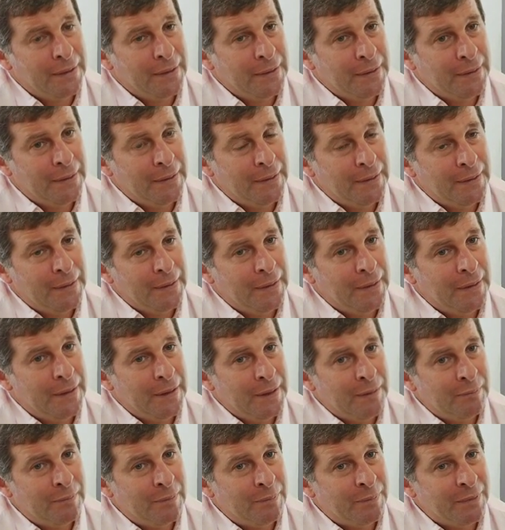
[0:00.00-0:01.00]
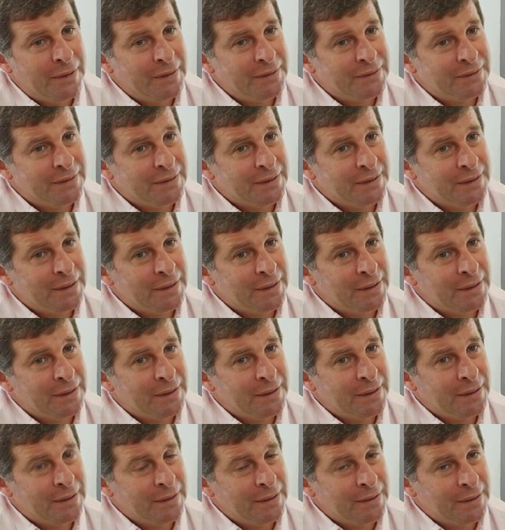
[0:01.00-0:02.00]
Eh, y me parece
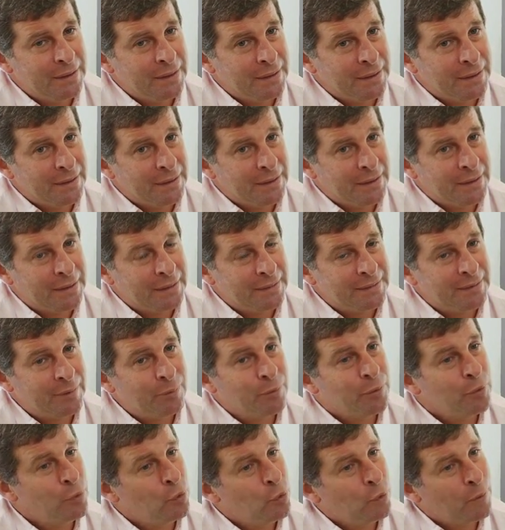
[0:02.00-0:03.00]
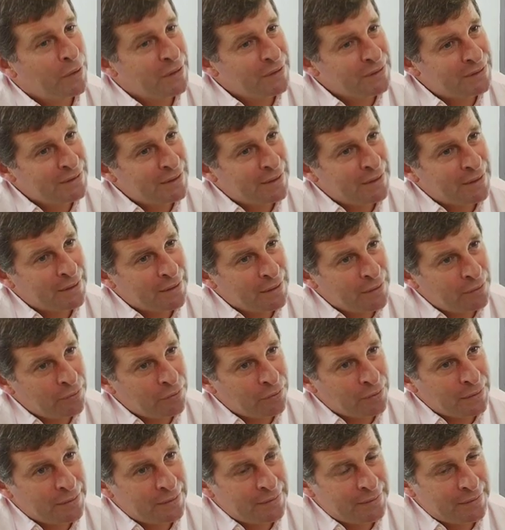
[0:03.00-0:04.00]
que, se ha podido humanizar y
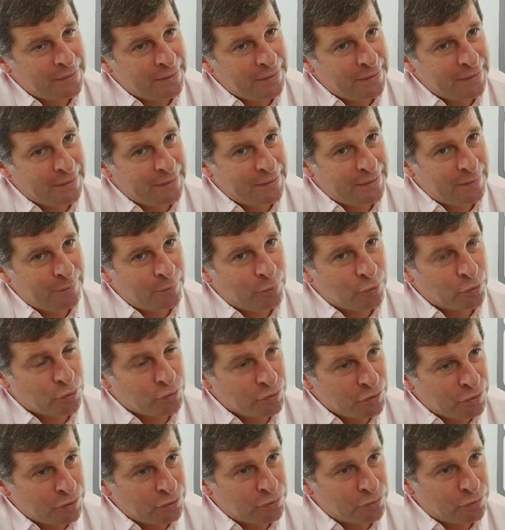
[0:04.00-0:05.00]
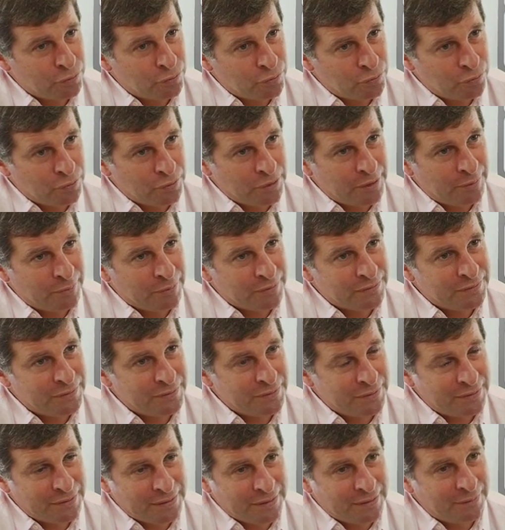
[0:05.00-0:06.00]
creo que este, este proceso en donde la
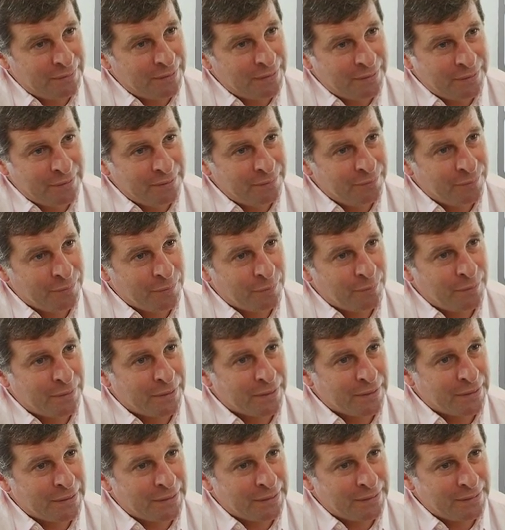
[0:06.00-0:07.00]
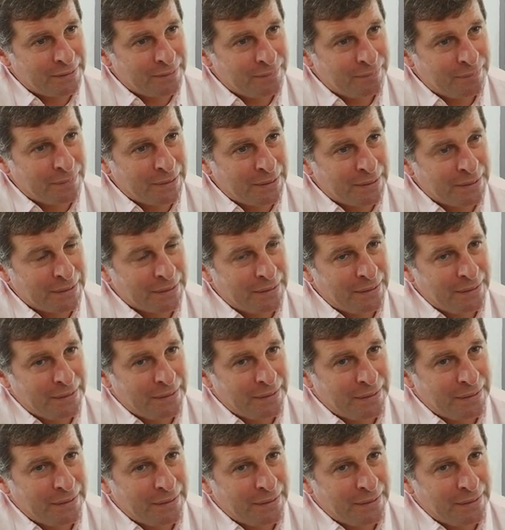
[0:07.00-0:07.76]
presidenta habla del informe Rattenbach,